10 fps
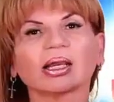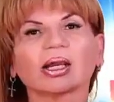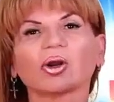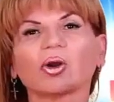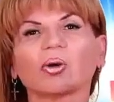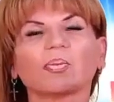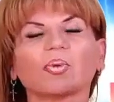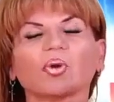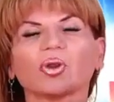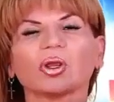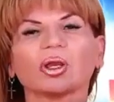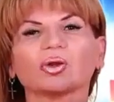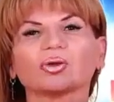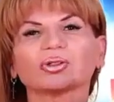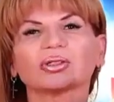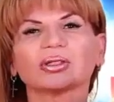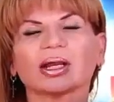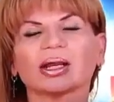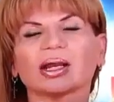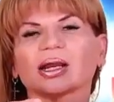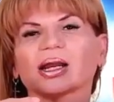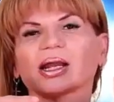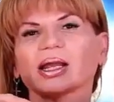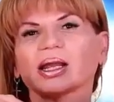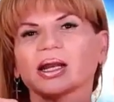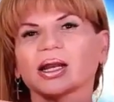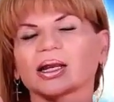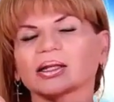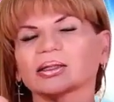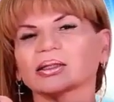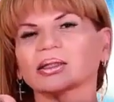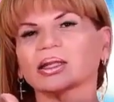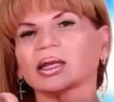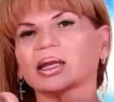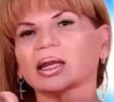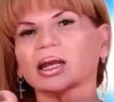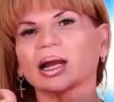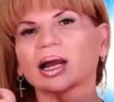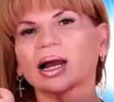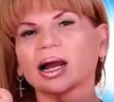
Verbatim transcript: para hablar, arreglar las diferencias y pasar las fiestas tranquila.